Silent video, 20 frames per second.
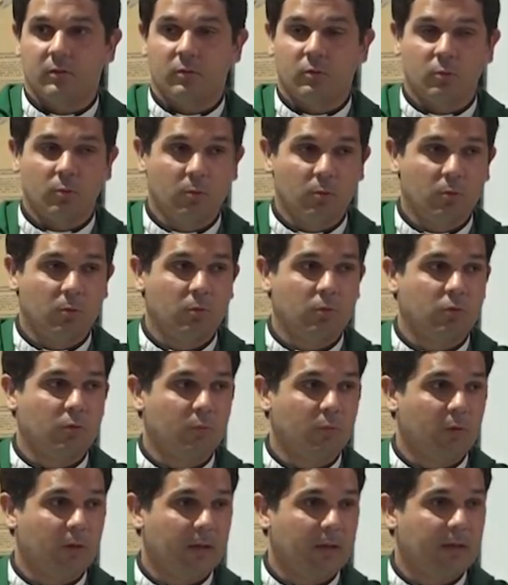Tú, tu
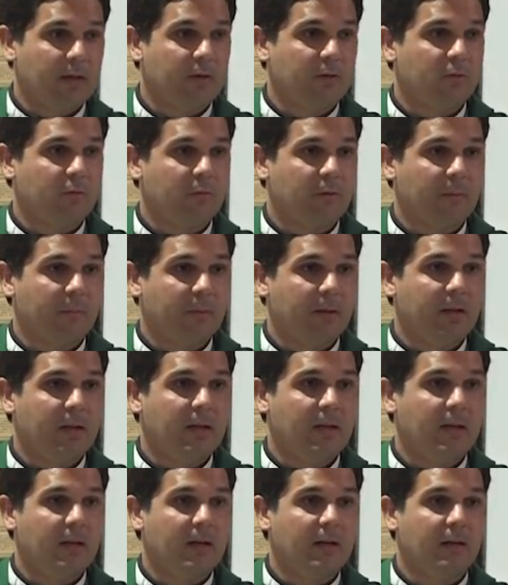mujer, tu
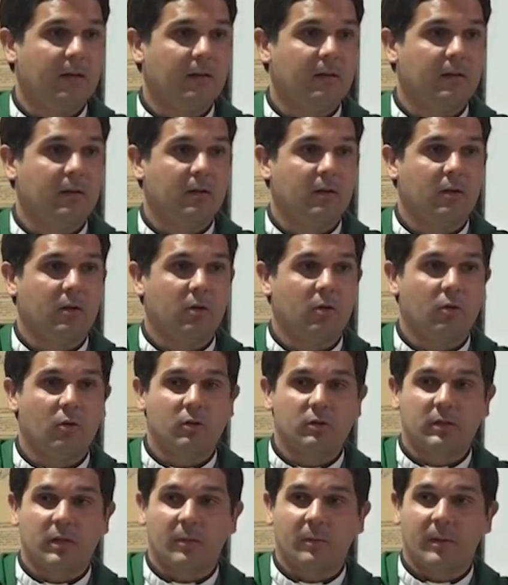familia
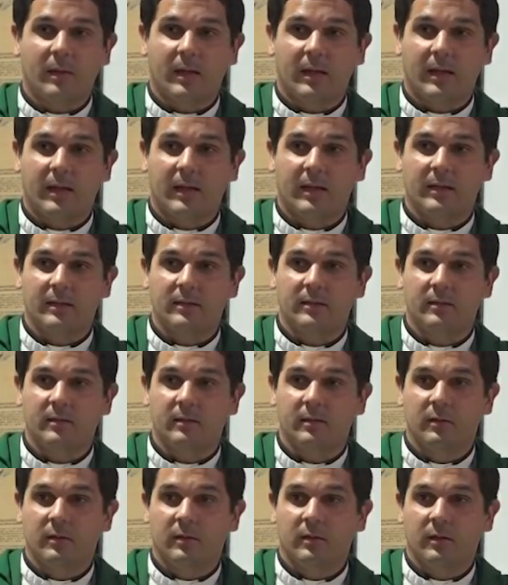no trabajarán
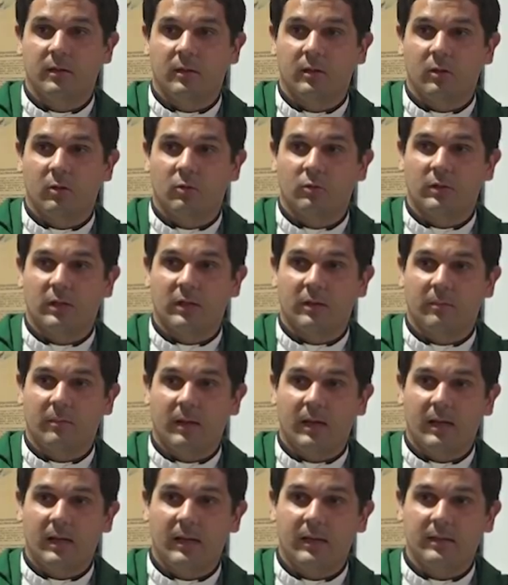los
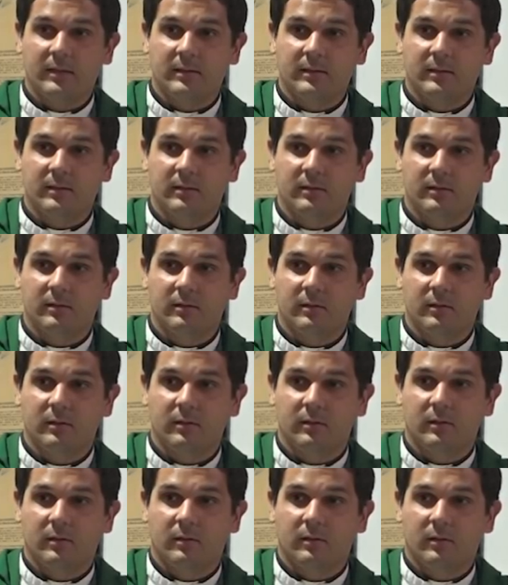animales,
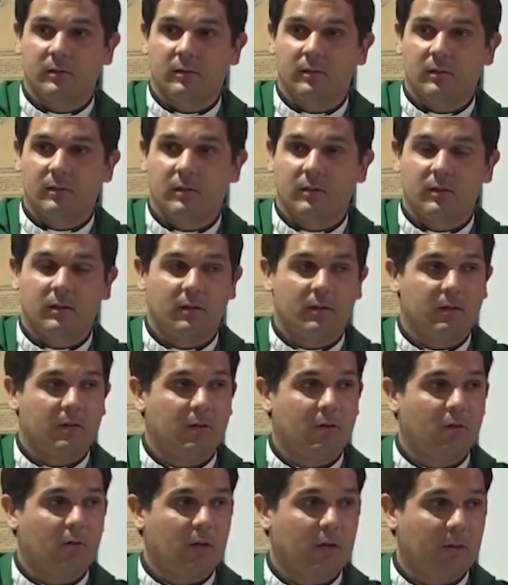
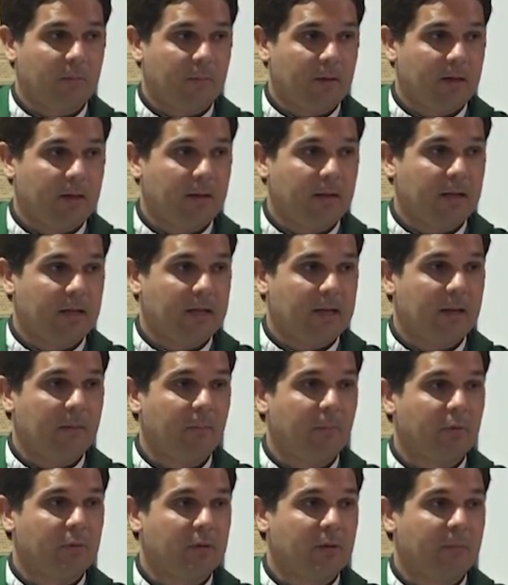los animales del
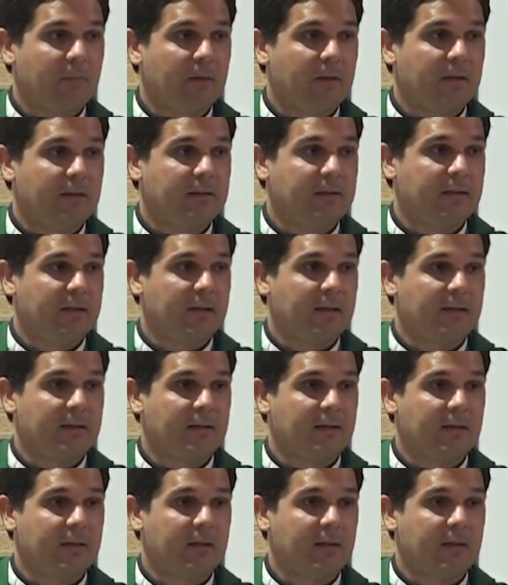campo también estarán